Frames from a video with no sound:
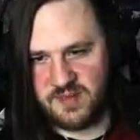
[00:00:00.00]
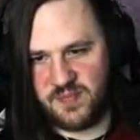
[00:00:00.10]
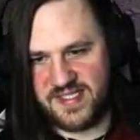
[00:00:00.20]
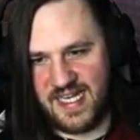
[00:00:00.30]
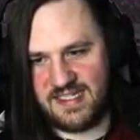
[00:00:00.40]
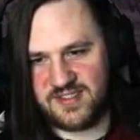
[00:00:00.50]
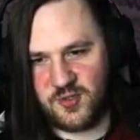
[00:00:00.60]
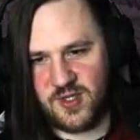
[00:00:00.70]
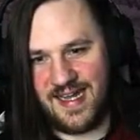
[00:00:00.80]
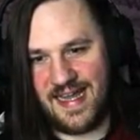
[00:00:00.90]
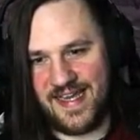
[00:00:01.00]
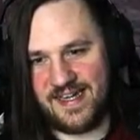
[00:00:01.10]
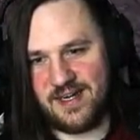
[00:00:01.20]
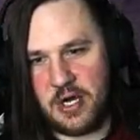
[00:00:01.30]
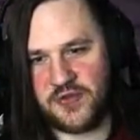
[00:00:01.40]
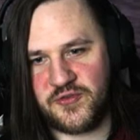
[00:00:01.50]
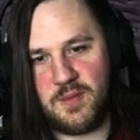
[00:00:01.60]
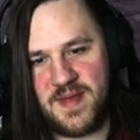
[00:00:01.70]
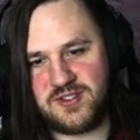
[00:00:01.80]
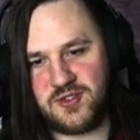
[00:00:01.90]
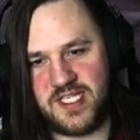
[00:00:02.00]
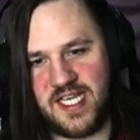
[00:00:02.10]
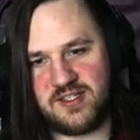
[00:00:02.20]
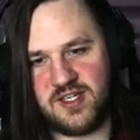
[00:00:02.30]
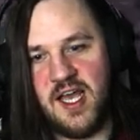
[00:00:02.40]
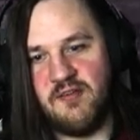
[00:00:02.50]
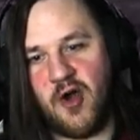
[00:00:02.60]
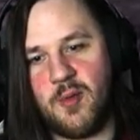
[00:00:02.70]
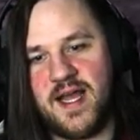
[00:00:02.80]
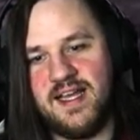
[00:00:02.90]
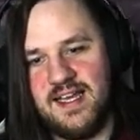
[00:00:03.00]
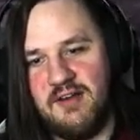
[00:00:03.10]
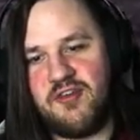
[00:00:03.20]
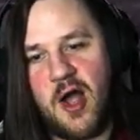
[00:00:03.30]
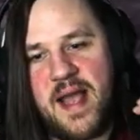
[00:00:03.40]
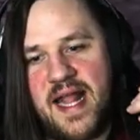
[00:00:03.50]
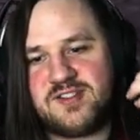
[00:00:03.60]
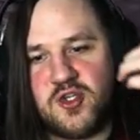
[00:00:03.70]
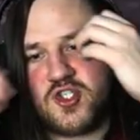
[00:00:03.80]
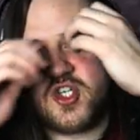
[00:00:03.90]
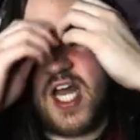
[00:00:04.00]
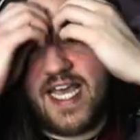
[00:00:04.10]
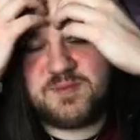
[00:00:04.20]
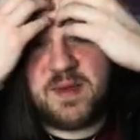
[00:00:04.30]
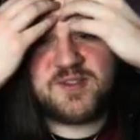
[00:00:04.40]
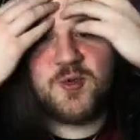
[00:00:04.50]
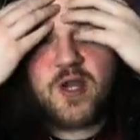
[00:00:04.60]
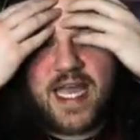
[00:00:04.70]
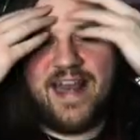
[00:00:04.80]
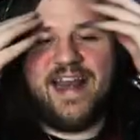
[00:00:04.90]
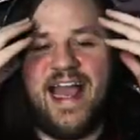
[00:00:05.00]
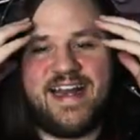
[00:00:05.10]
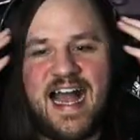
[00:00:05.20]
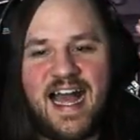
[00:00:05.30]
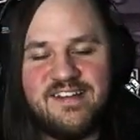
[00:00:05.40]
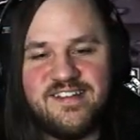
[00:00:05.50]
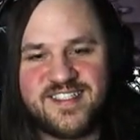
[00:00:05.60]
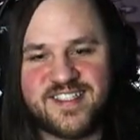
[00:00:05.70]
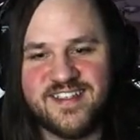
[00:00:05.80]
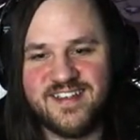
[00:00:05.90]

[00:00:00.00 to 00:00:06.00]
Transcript: bei dir alles so klein aus? Warum hältst du jede. warum, warum hältst du eine scheiß Bazooka in einer Hand?